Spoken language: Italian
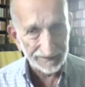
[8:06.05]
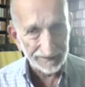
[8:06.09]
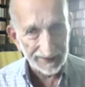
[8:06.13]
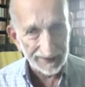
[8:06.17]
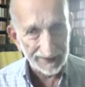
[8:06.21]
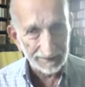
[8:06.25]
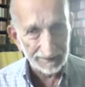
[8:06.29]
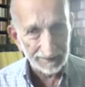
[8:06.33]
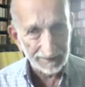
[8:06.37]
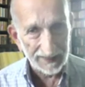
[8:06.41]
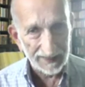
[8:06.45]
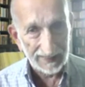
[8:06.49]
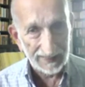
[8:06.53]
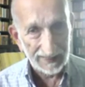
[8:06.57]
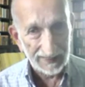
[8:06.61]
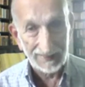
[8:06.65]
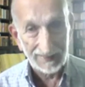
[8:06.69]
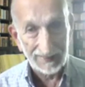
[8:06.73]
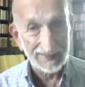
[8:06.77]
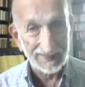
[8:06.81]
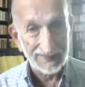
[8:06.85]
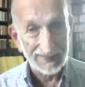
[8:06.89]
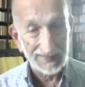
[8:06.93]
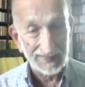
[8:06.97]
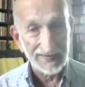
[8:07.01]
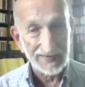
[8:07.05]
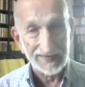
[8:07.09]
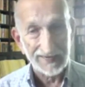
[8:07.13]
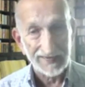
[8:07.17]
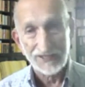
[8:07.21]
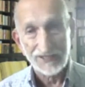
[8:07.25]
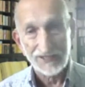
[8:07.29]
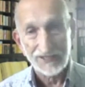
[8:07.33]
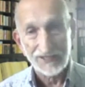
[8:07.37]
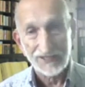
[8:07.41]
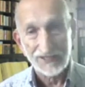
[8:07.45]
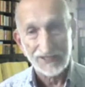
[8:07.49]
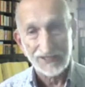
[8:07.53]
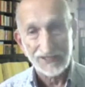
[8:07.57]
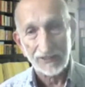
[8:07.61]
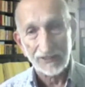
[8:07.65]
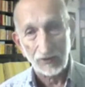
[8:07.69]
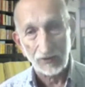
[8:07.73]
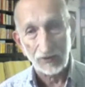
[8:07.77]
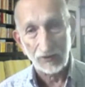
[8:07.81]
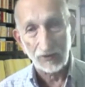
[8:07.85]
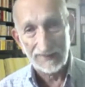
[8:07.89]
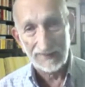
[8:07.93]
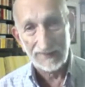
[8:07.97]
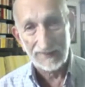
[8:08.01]
perché il Kenya era
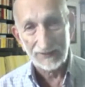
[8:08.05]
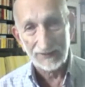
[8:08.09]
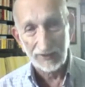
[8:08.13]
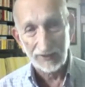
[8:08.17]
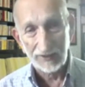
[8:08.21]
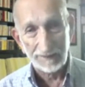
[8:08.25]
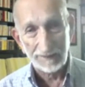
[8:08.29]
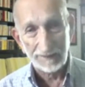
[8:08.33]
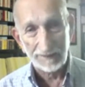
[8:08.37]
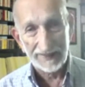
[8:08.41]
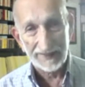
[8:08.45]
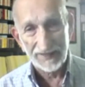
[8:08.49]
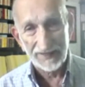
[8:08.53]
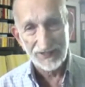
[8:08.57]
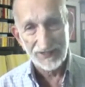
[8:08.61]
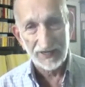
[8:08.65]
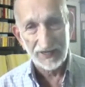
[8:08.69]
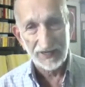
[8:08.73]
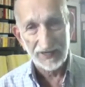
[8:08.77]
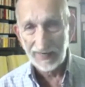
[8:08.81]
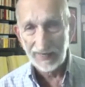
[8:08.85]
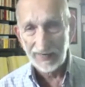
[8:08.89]
circondato da paesi che erano